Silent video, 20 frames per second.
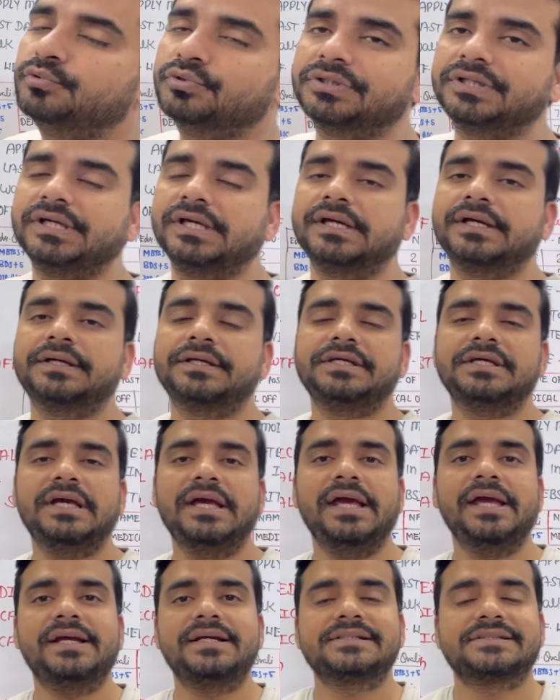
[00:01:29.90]
होती है
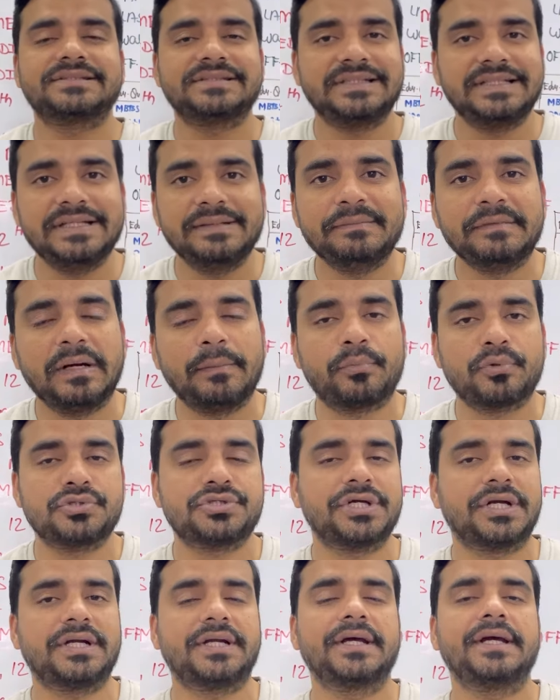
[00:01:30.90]
ये एक स्कीम का
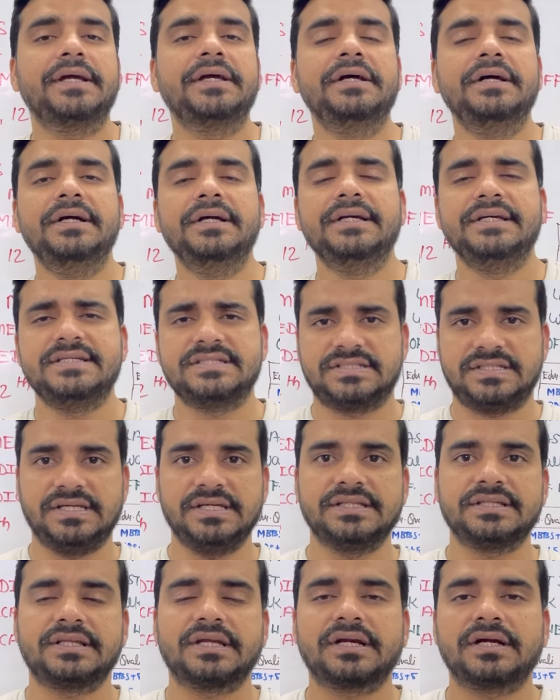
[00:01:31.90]
प्रोजेक्ट है इसके
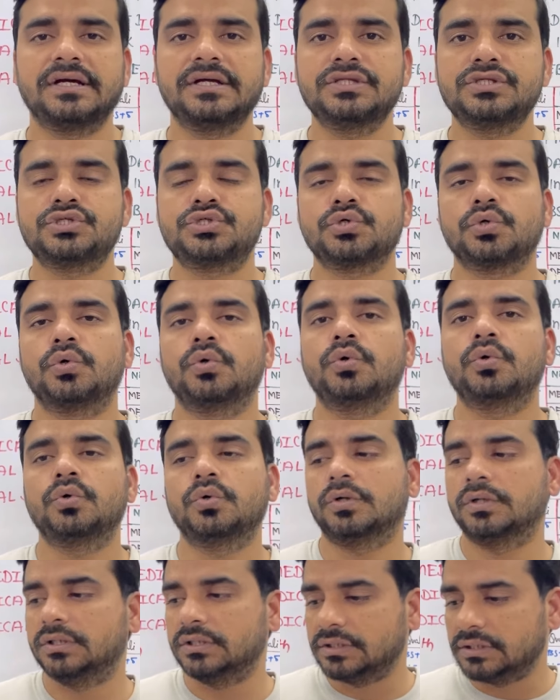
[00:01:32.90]
अंतर्गत जो
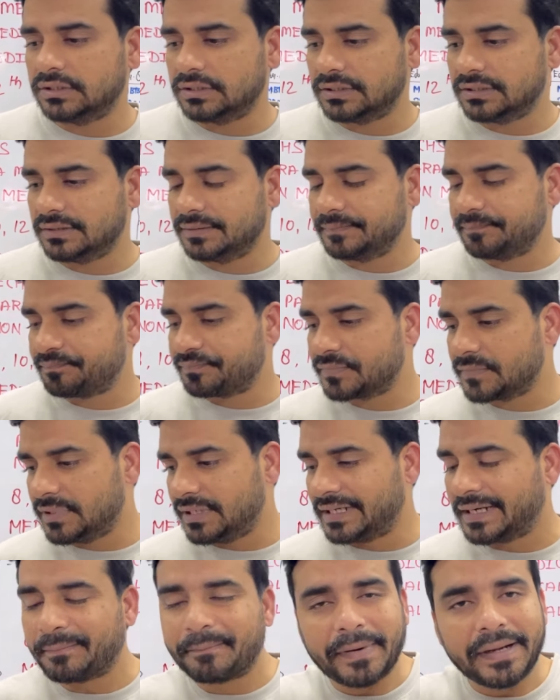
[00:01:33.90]

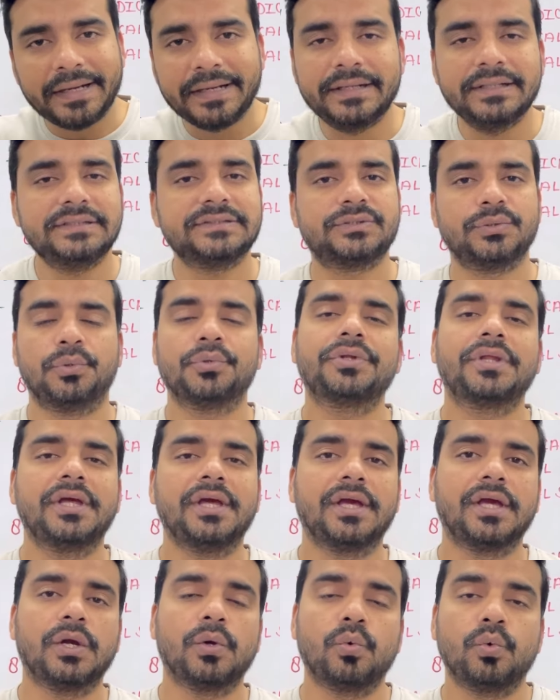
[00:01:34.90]
डिपेंडर्स uh, होते
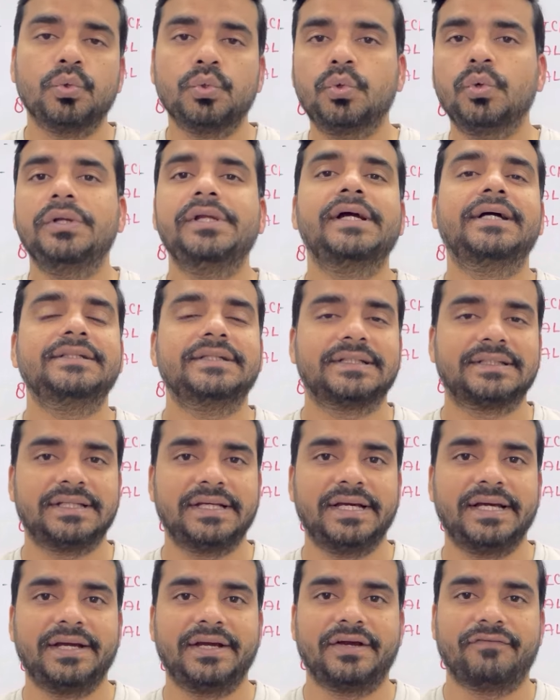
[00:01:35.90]
हैं उनको लिया
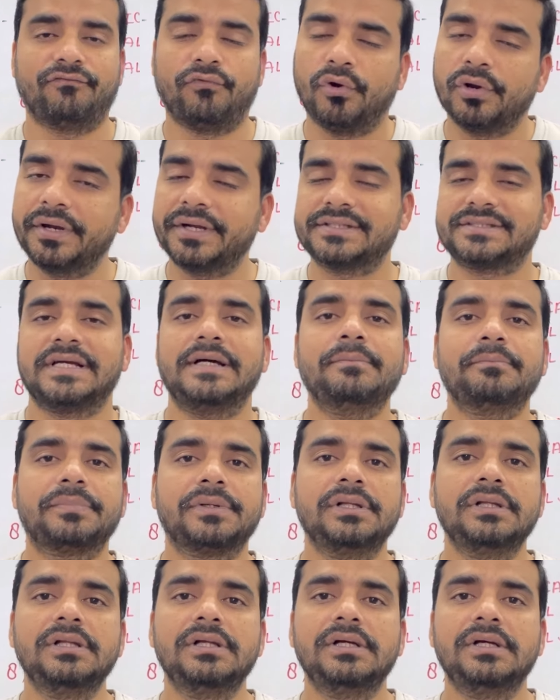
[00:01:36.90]
जाता है फॉर
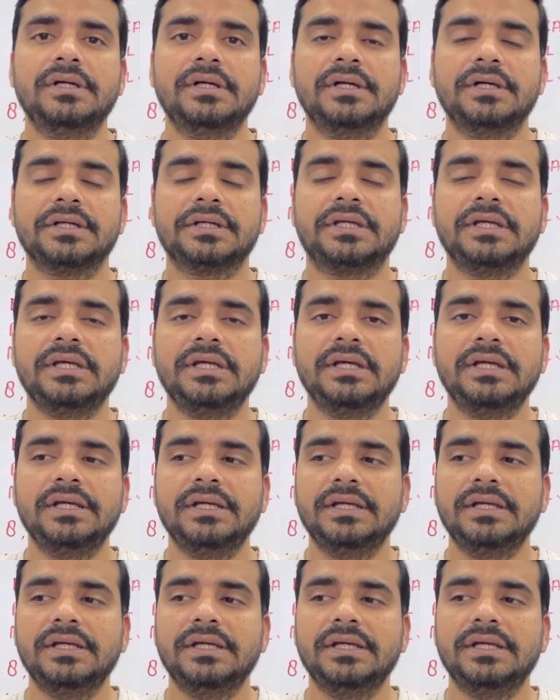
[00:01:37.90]
एग्जाम्पल कि